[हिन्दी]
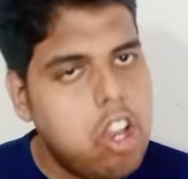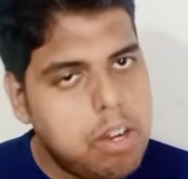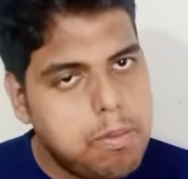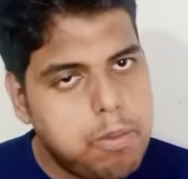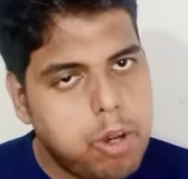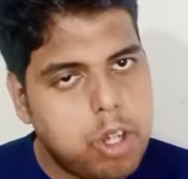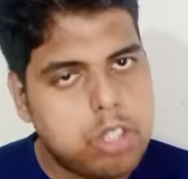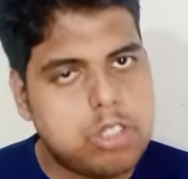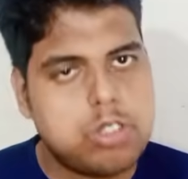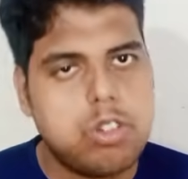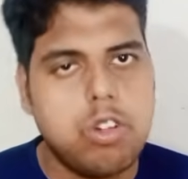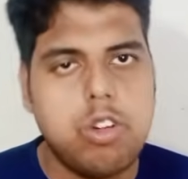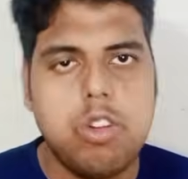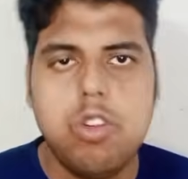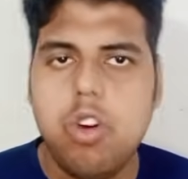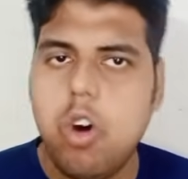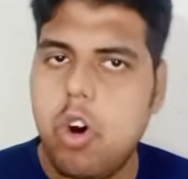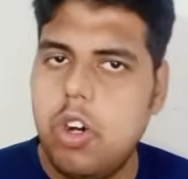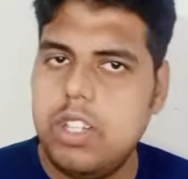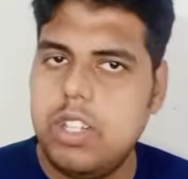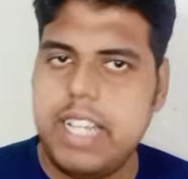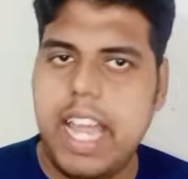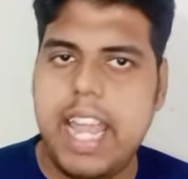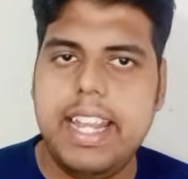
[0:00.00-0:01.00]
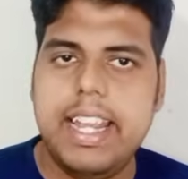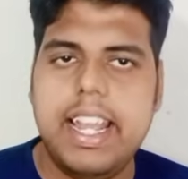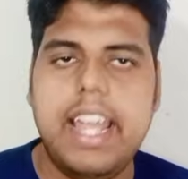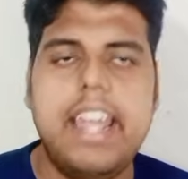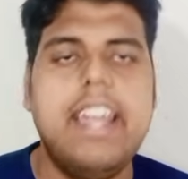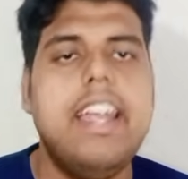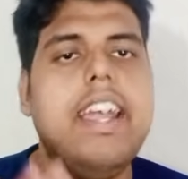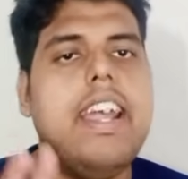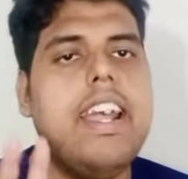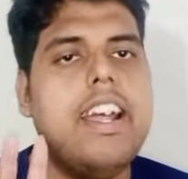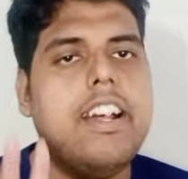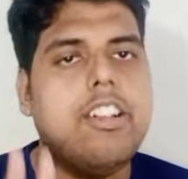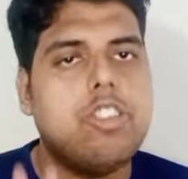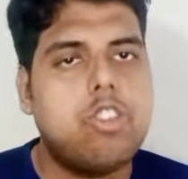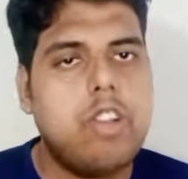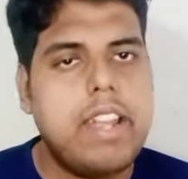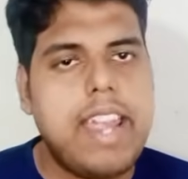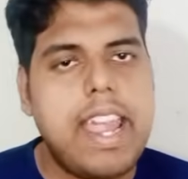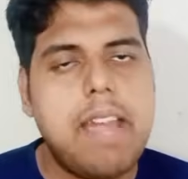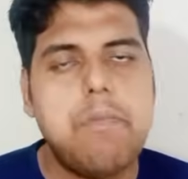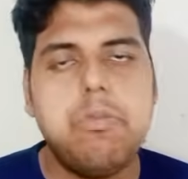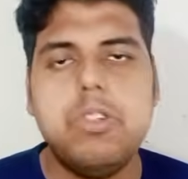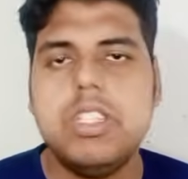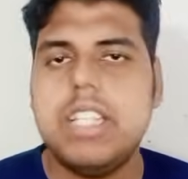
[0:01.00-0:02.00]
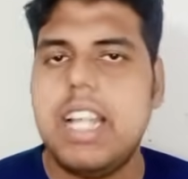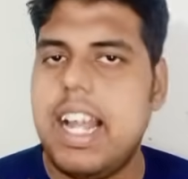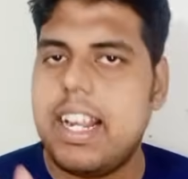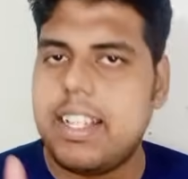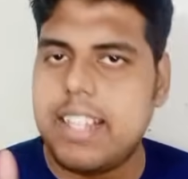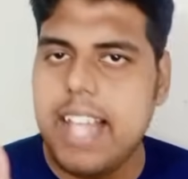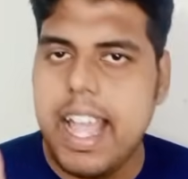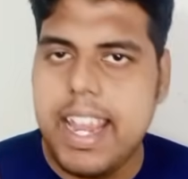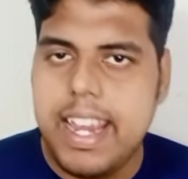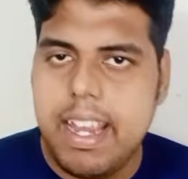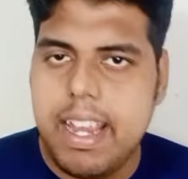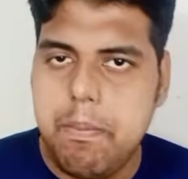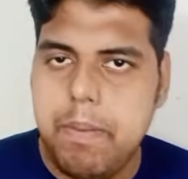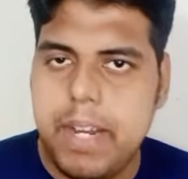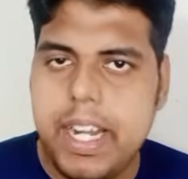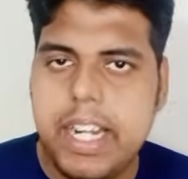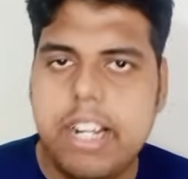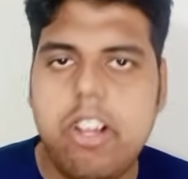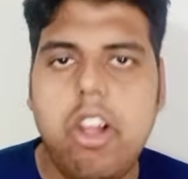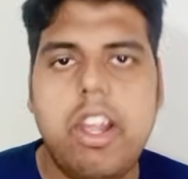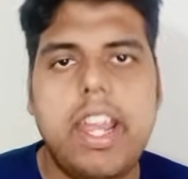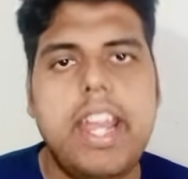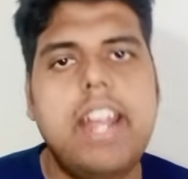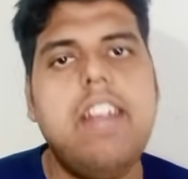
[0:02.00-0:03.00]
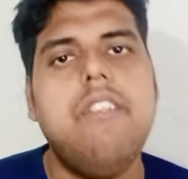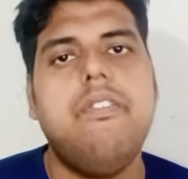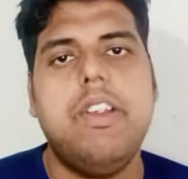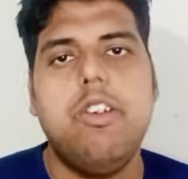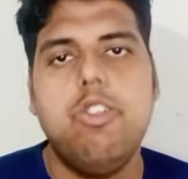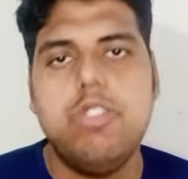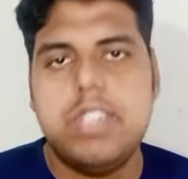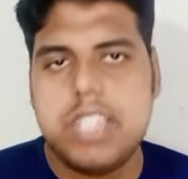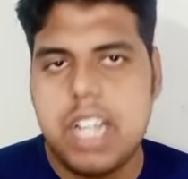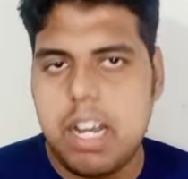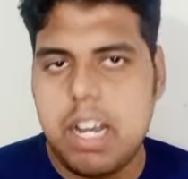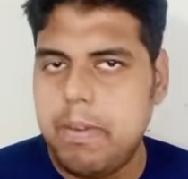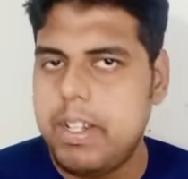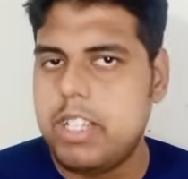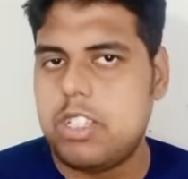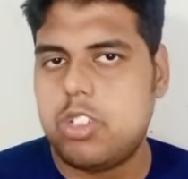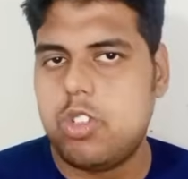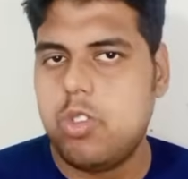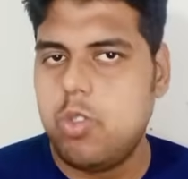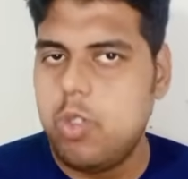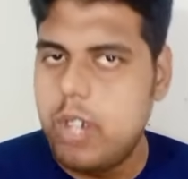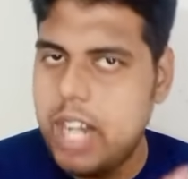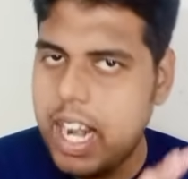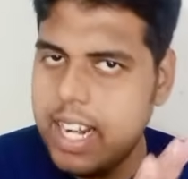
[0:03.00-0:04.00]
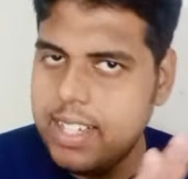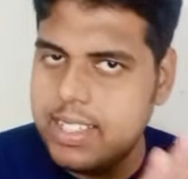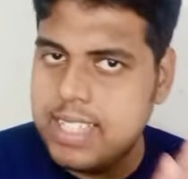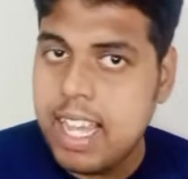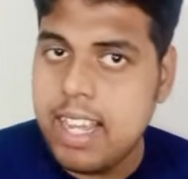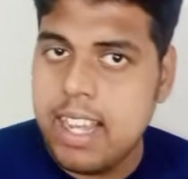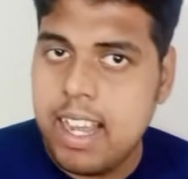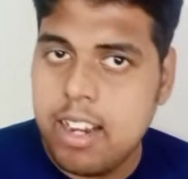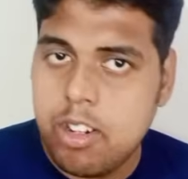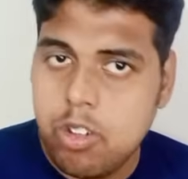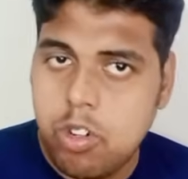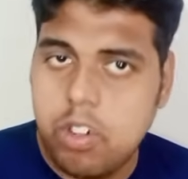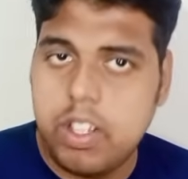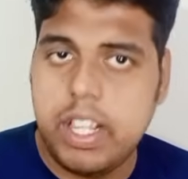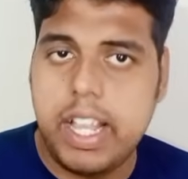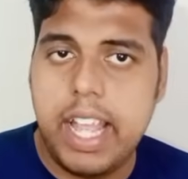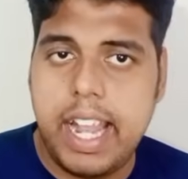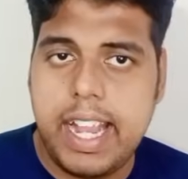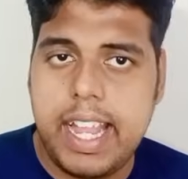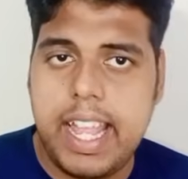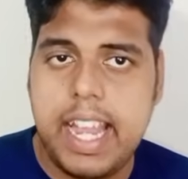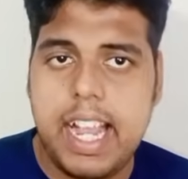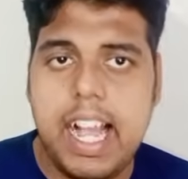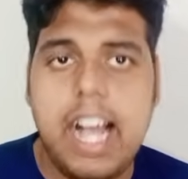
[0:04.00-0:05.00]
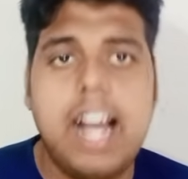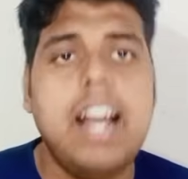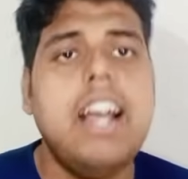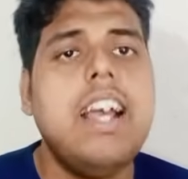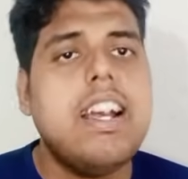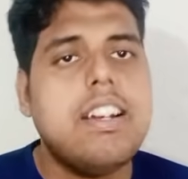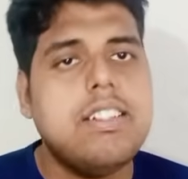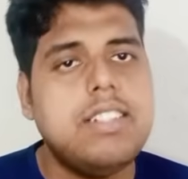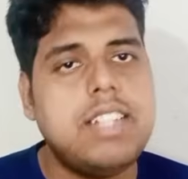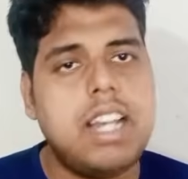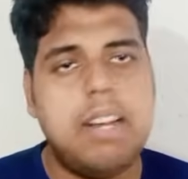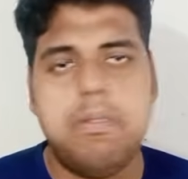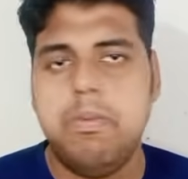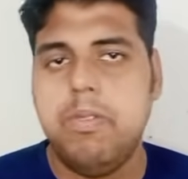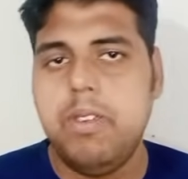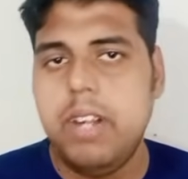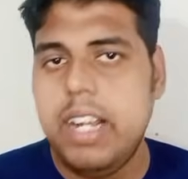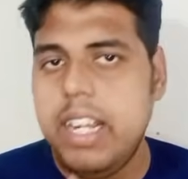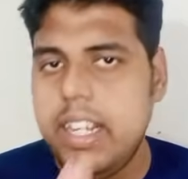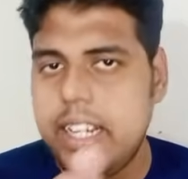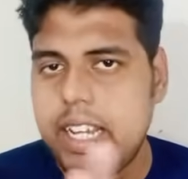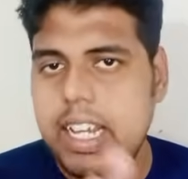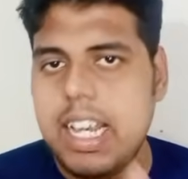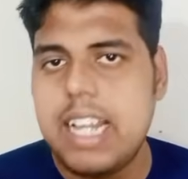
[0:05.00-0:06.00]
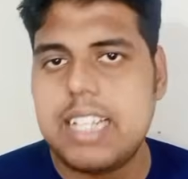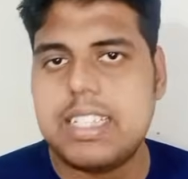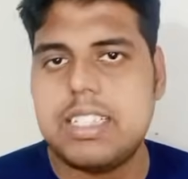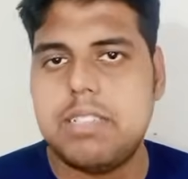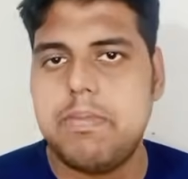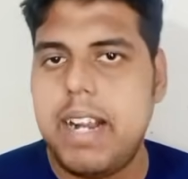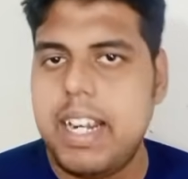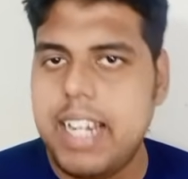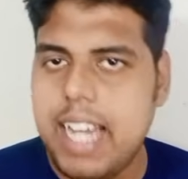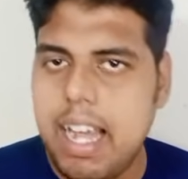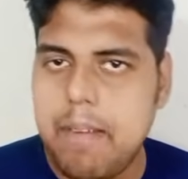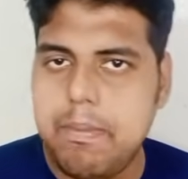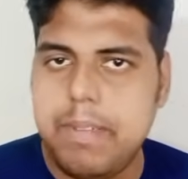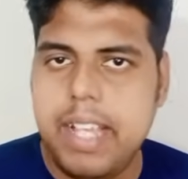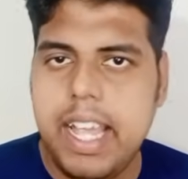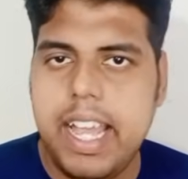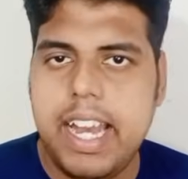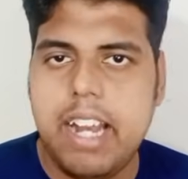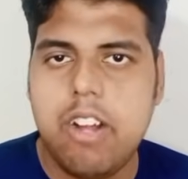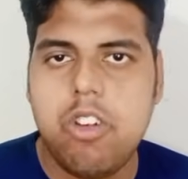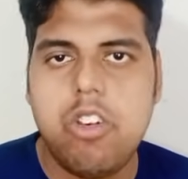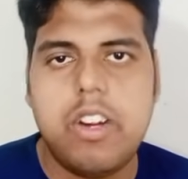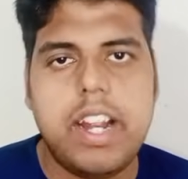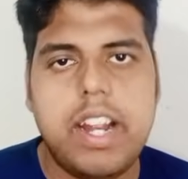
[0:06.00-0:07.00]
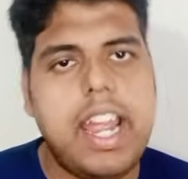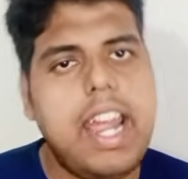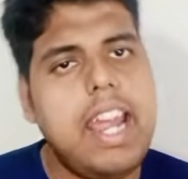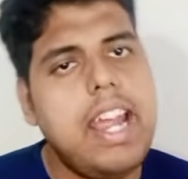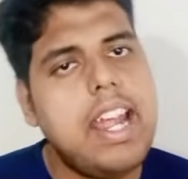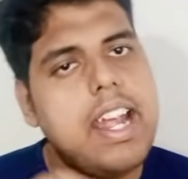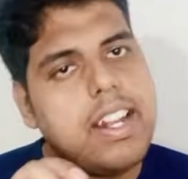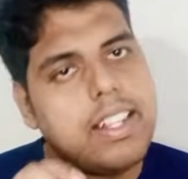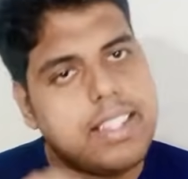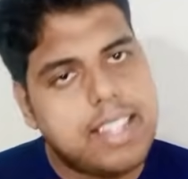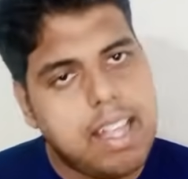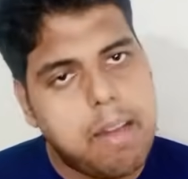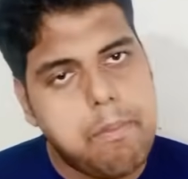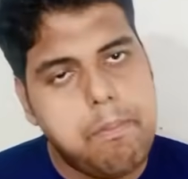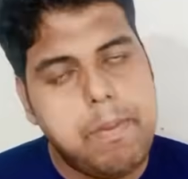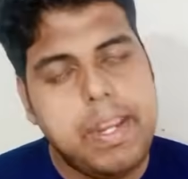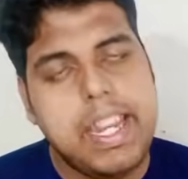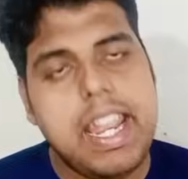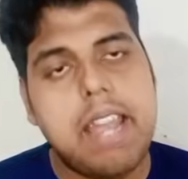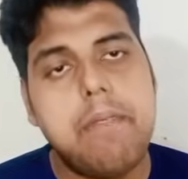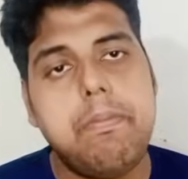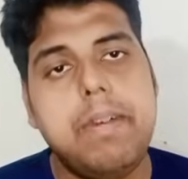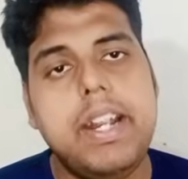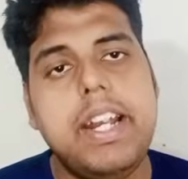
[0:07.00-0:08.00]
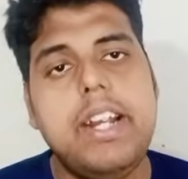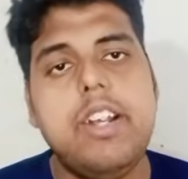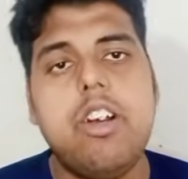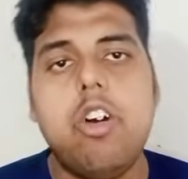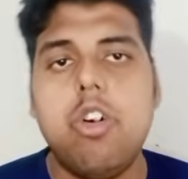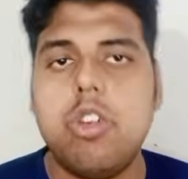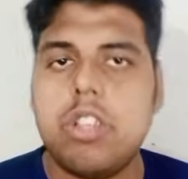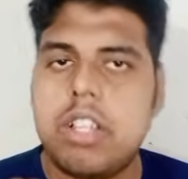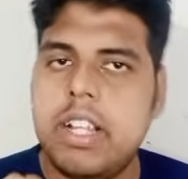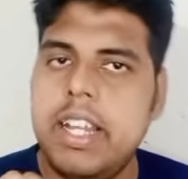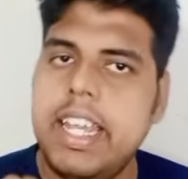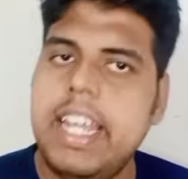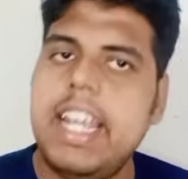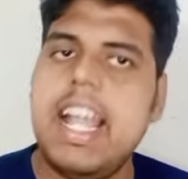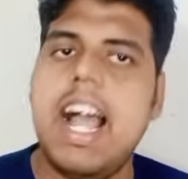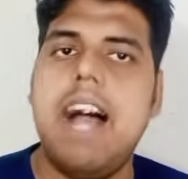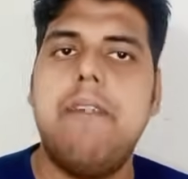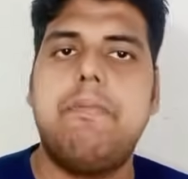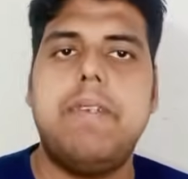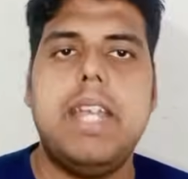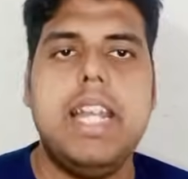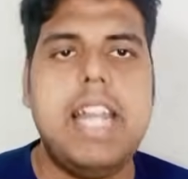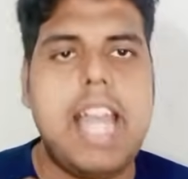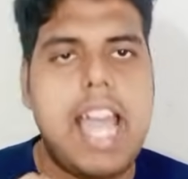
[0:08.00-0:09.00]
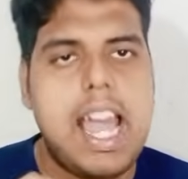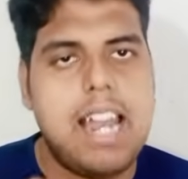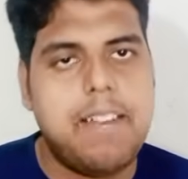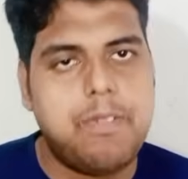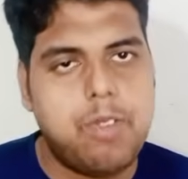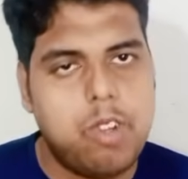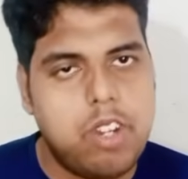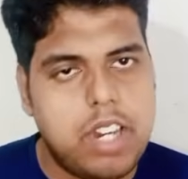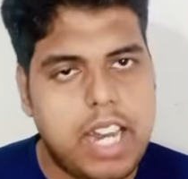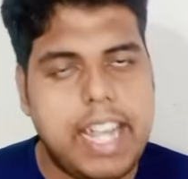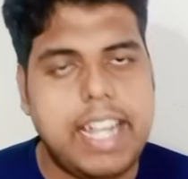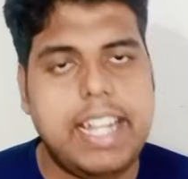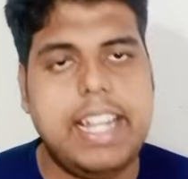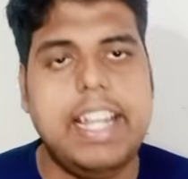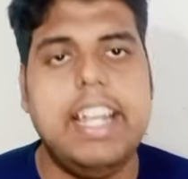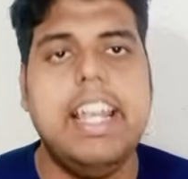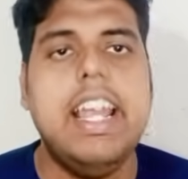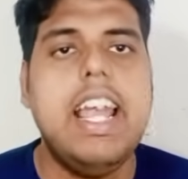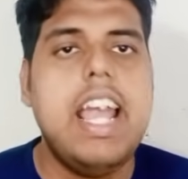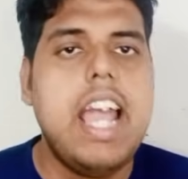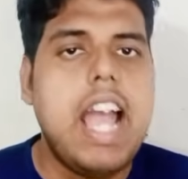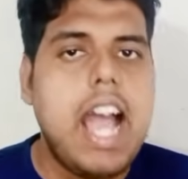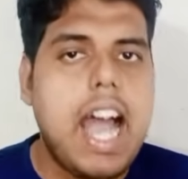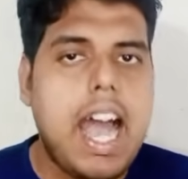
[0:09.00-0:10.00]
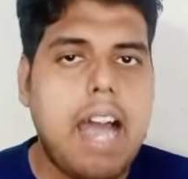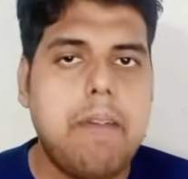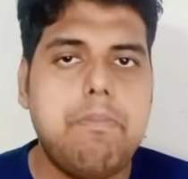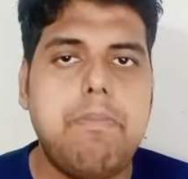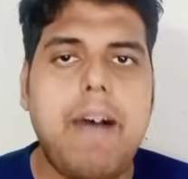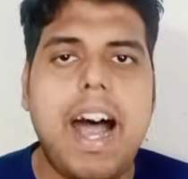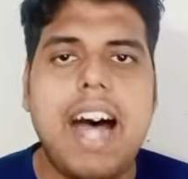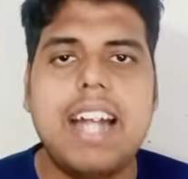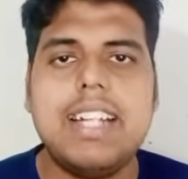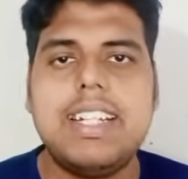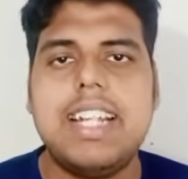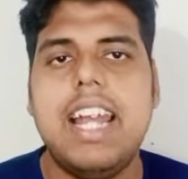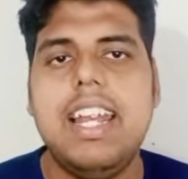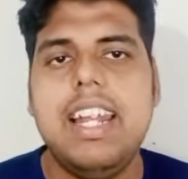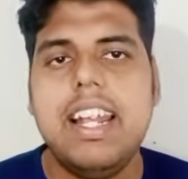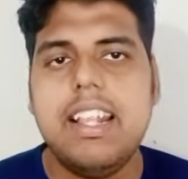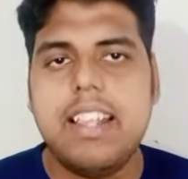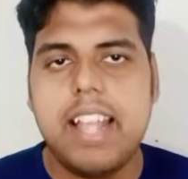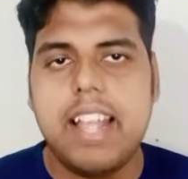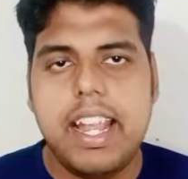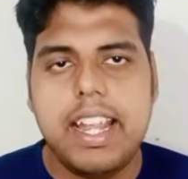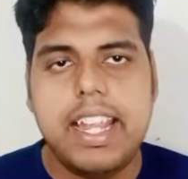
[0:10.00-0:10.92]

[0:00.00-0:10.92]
वो शुरू हो जाएंगे तो ये मुझे लगता है ये वीडियो इन फ्यूचर भी स्टूडेंट ज़रूर देखेगा जब इंटर आप दे रहे होंगे तब भी ये वीडियो उतनी ही आपके लिए हेल्पफुल रहेगी अब बात कर लेते हैं